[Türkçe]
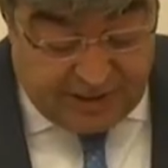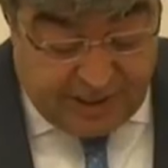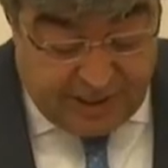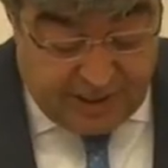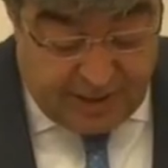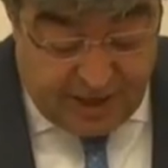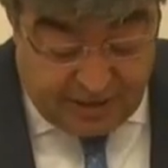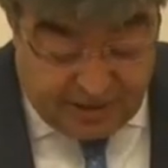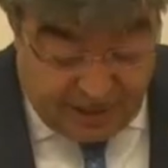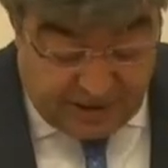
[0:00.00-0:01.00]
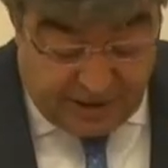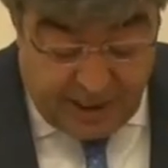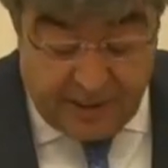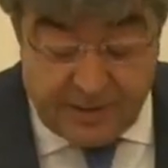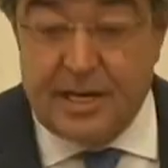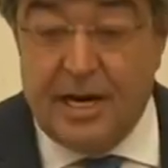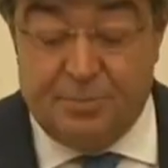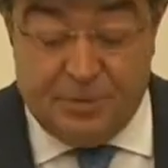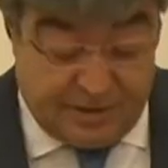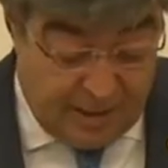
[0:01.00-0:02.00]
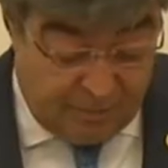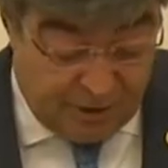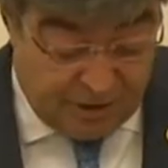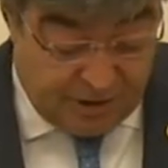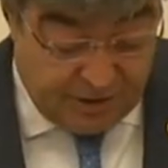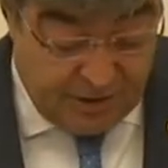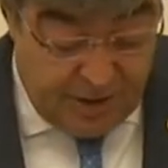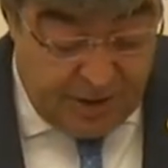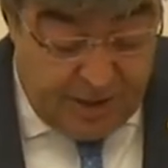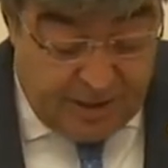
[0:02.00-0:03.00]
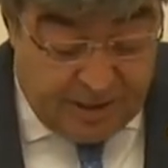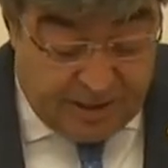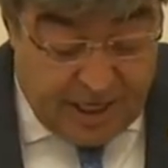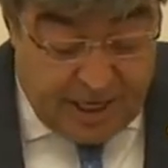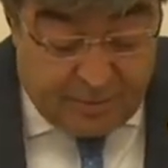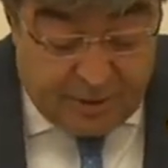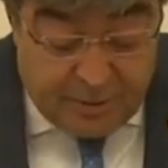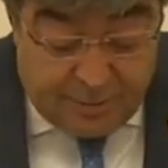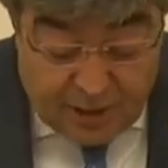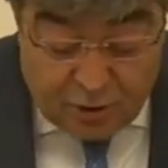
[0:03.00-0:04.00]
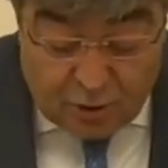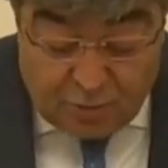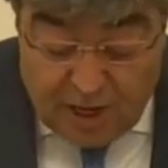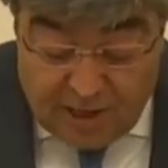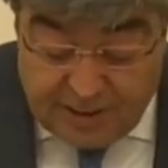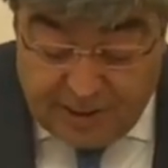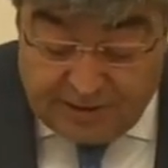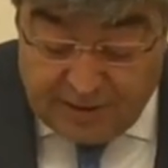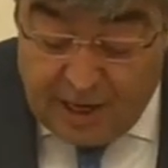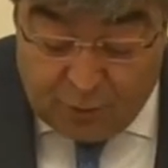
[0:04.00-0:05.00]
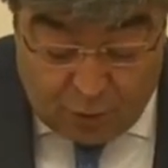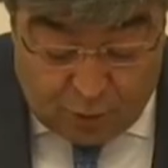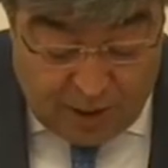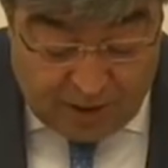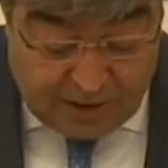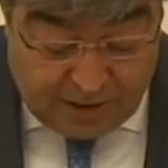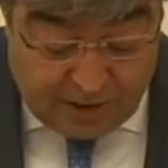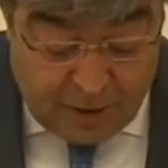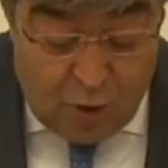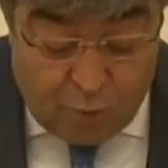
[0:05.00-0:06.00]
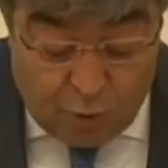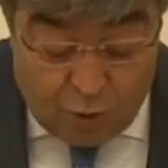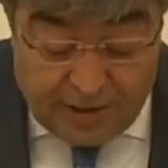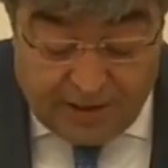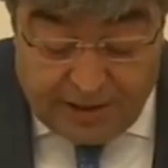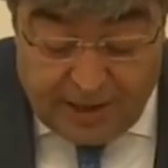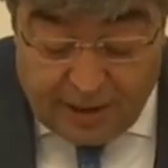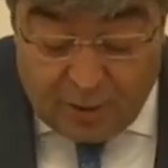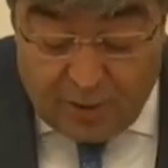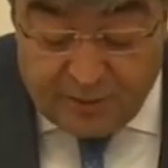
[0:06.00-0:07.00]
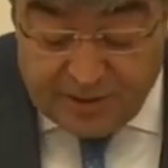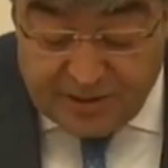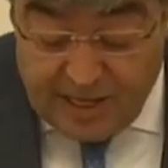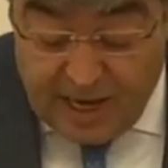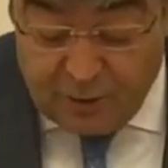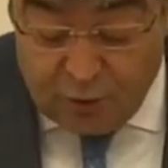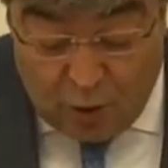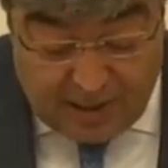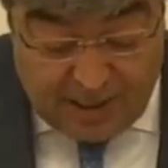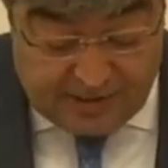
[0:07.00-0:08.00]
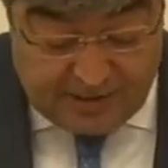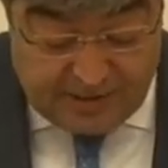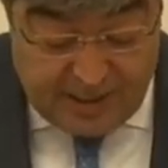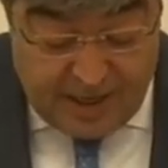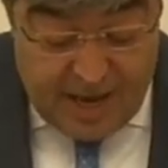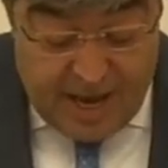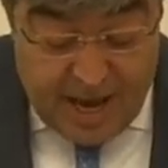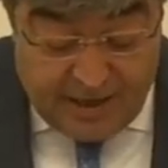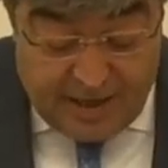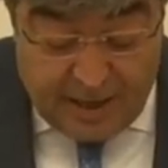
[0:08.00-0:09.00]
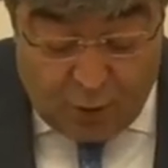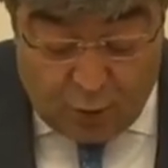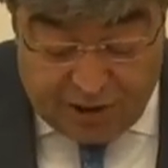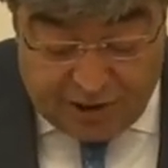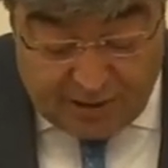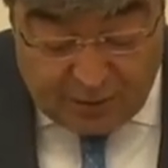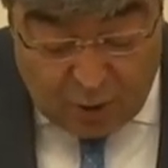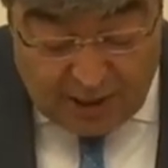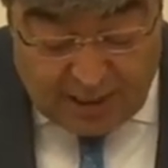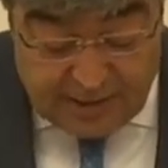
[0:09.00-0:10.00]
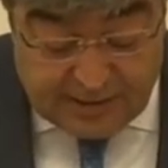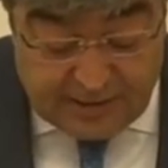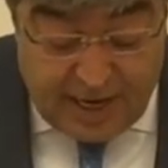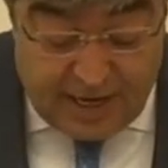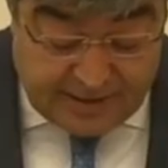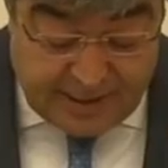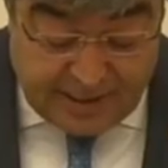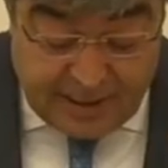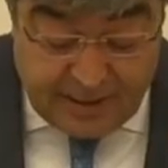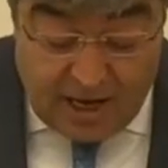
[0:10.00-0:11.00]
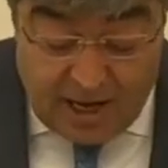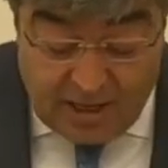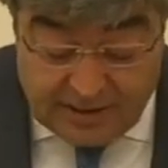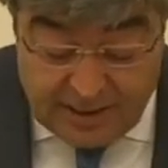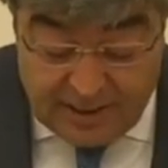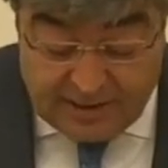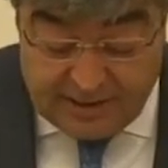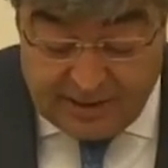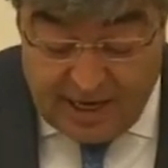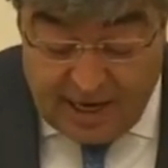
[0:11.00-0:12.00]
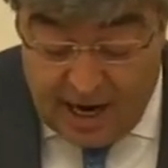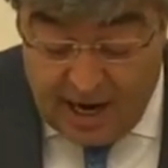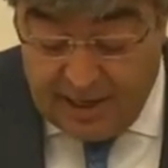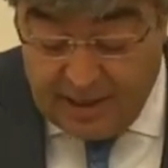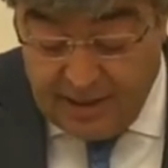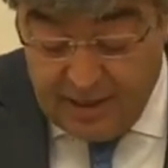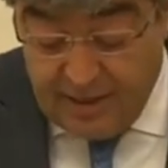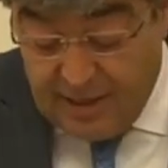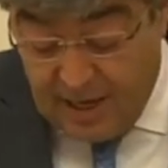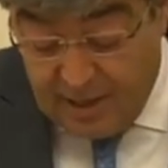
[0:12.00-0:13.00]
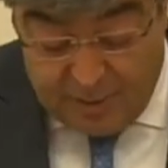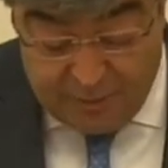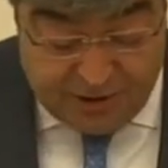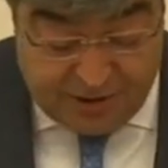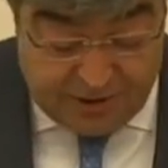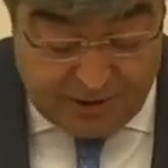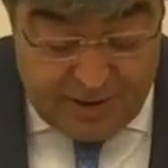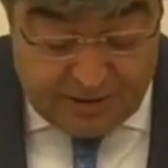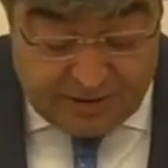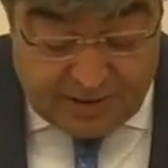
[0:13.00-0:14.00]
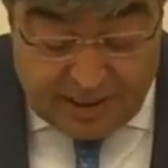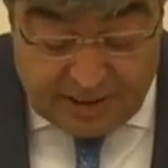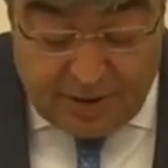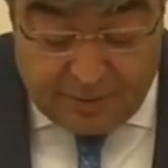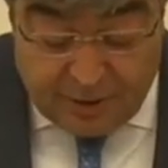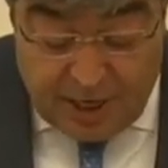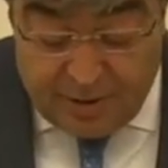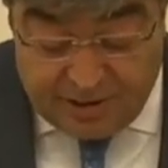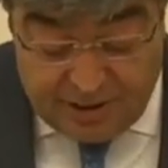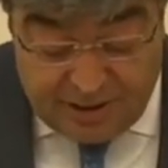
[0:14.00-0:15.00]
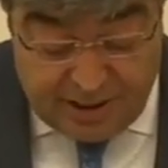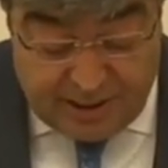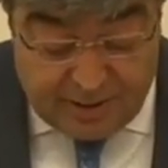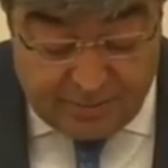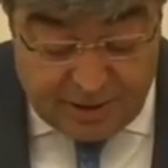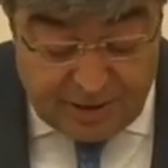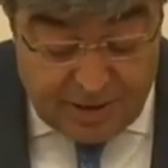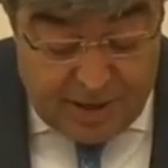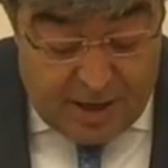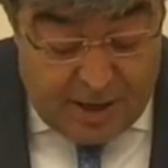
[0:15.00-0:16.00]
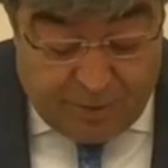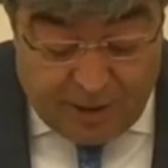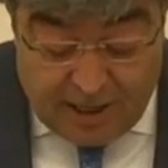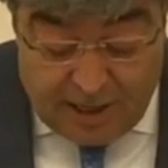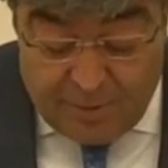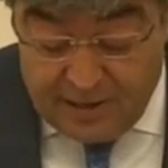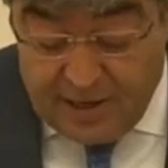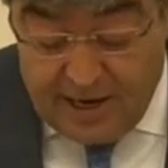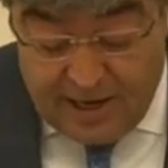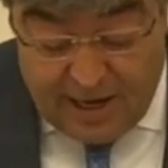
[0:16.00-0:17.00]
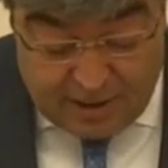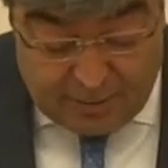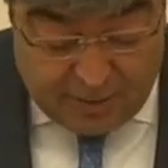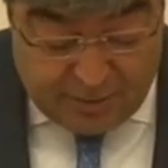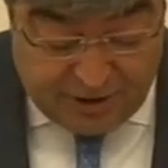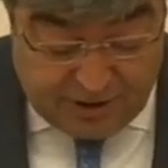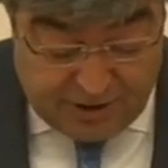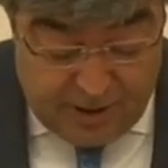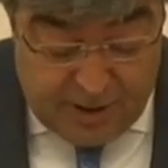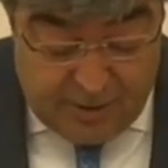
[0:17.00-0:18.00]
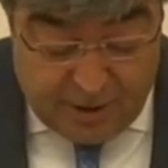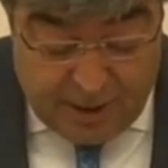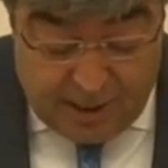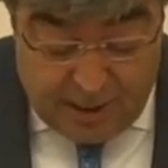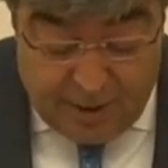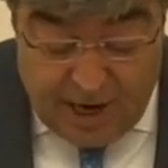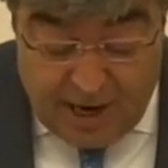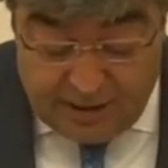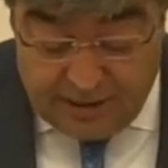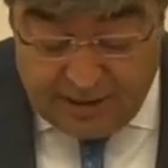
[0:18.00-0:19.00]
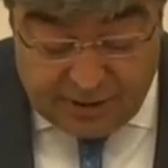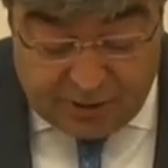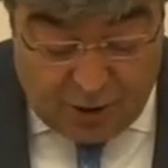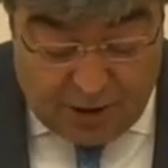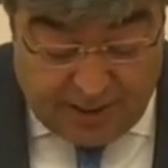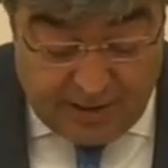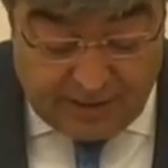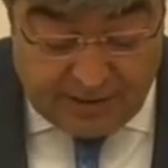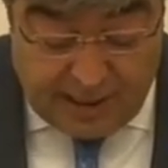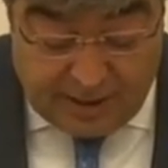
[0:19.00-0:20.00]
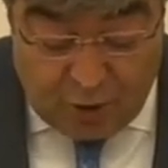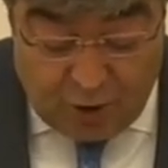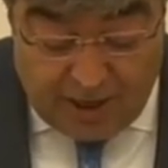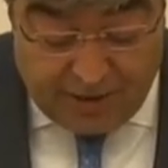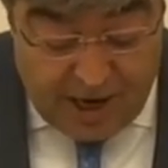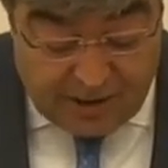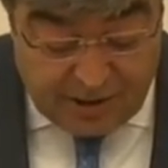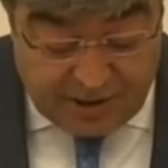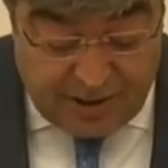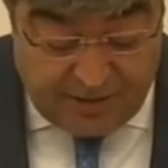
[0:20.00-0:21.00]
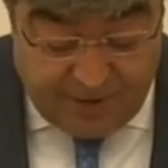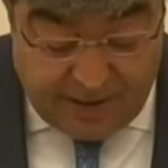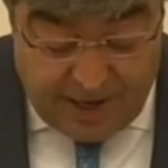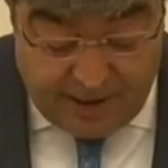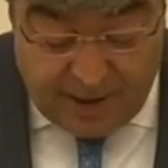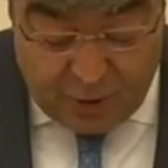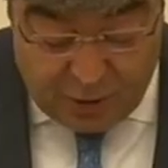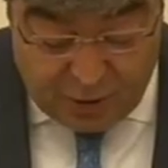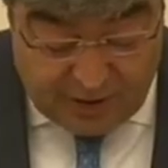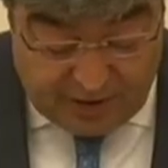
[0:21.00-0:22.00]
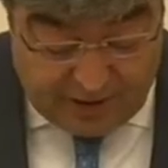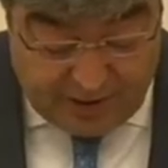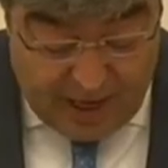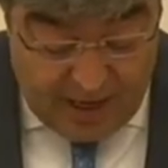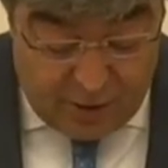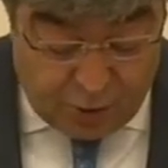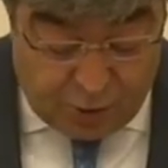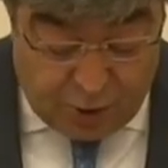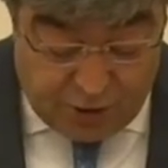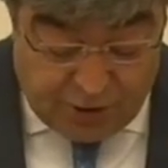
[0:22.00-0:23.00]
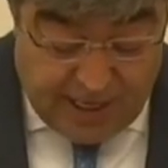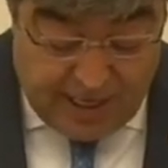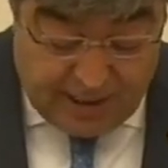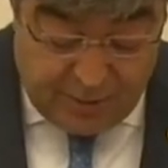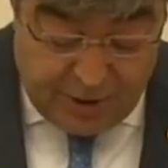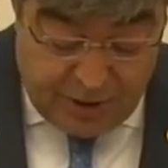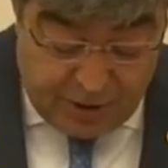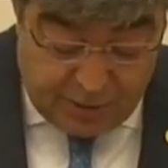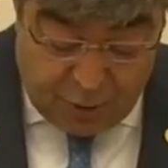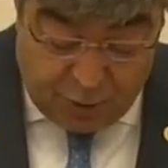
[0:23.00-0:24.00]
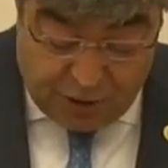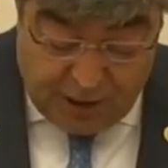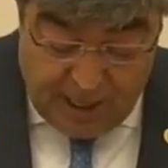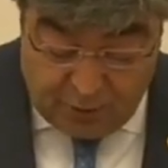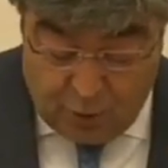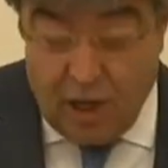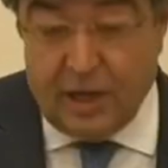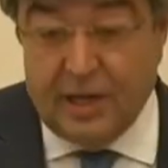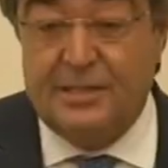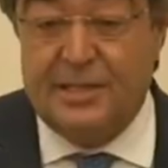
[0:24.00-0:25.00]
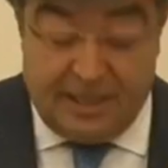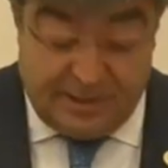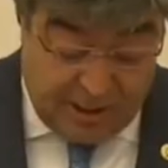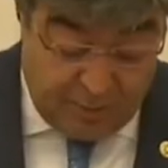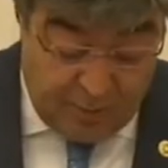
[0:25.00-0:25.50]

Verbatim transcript: sarın, ay çekirdeği sahipsiz kalmıştır. İlçelerimizin pek çok mağduriyeti daha bulunmaktadır. Bunlardan en önemlisi de doğalgazdır. Her yere ulaşan doğalgaz Kayseri'nin 6 ilçesine halen gelmemiştir. Sarız ve Pınarbaşı ilçelerimiz planlamaya dahi alınmamıştır. Planlamaya alındığı söylenen sarı olan Akkışla Felahiye Özvatan'a sözde 2023'te doğalgaz gelecek.